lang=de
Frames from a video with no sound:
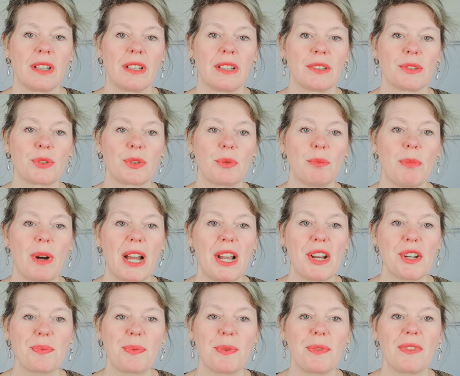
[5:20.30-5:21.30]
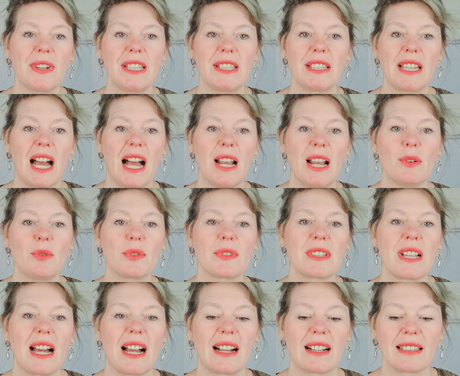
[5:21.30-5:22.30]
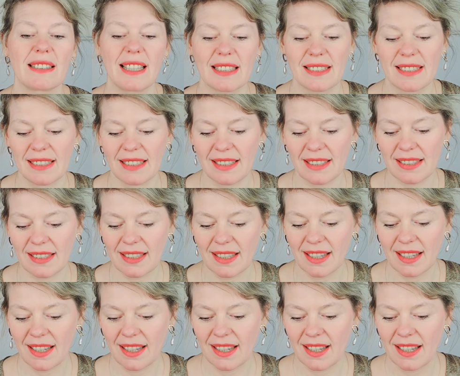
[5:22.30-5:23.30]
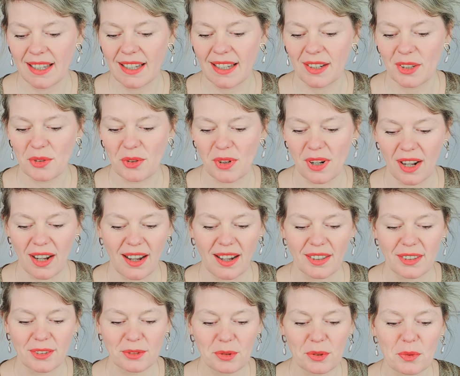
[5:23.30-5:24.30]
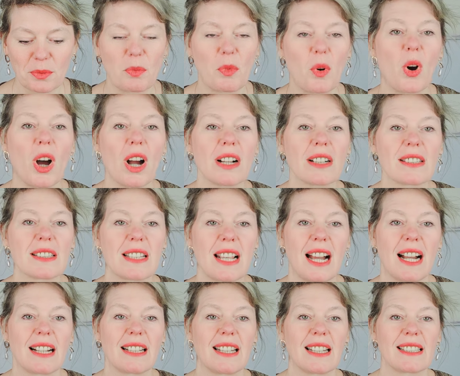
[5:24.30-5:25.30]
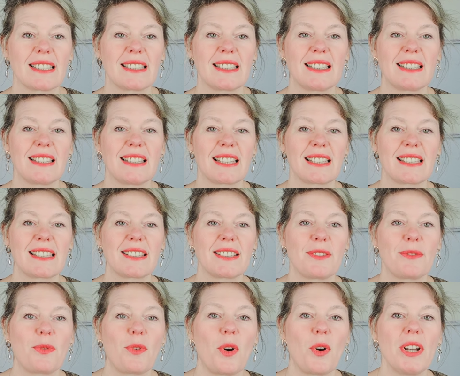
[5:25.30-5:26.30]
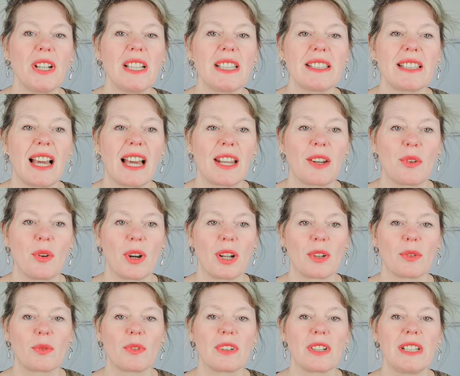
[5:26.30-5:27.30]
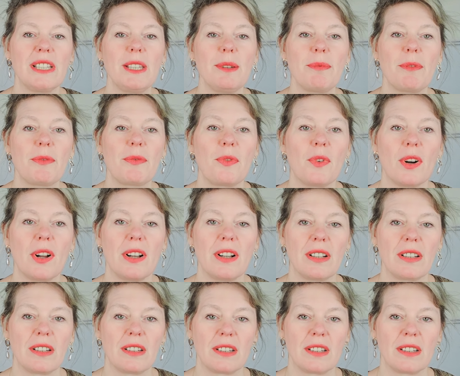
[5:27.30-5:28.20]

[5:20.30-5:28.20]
Zum Beispiel, wenn ich Hallo sage, dass ich oder guten Morgen sage, dass sich das freundlich anhört und liebevoll.